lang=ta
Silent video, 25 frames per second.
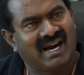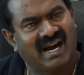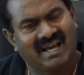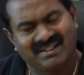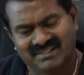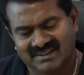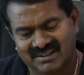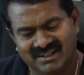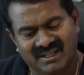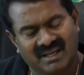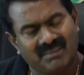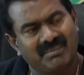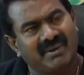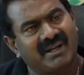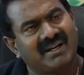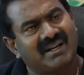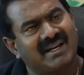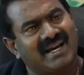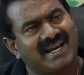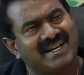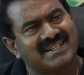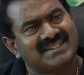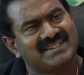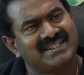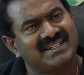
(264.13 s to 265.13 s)
அது இல்லாமல்
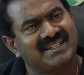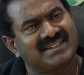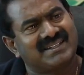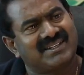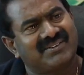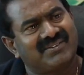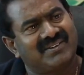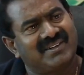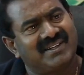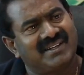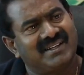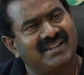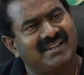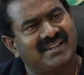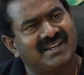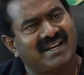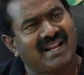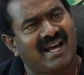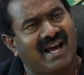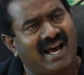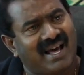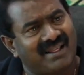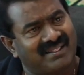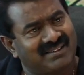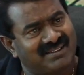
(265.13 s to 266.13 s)
எனக்கு அரசியலே தேவையில்லையே
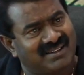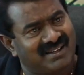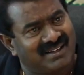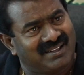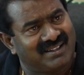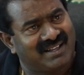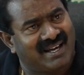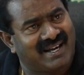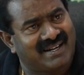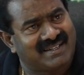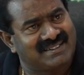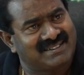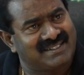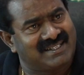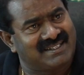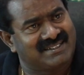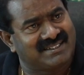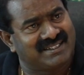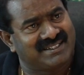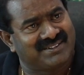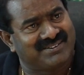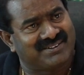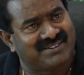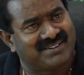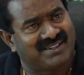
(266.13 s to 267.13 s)
நான் அதுக்காக தான் அரசியலே
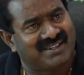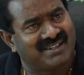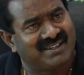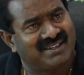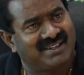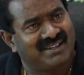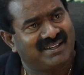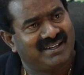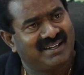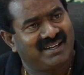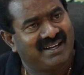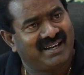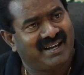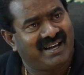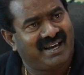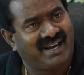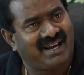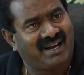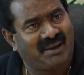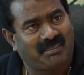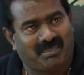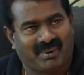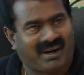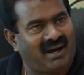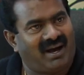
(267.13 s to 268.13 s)
செய்ய வந்தேன்
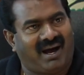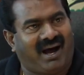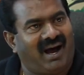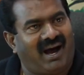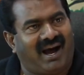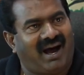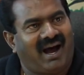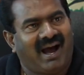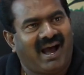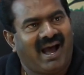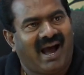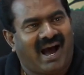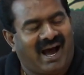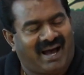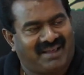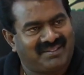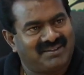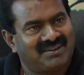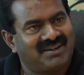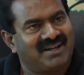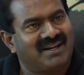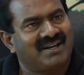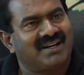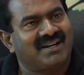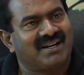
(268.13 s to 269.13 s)
அப்போ
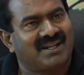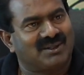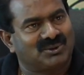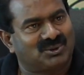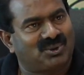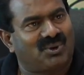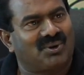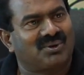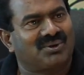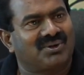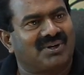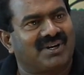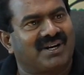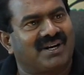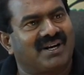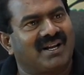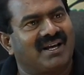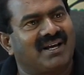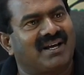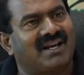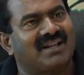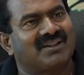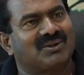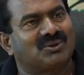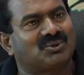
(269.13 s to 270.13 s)
அதனால் நான்
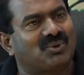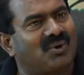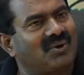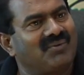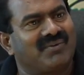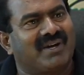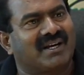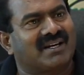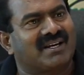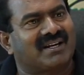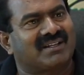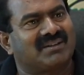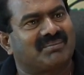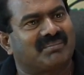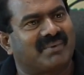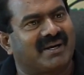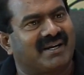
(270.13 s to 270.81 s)
தோற்கிறேன்னா அது தோல்வியாக கருத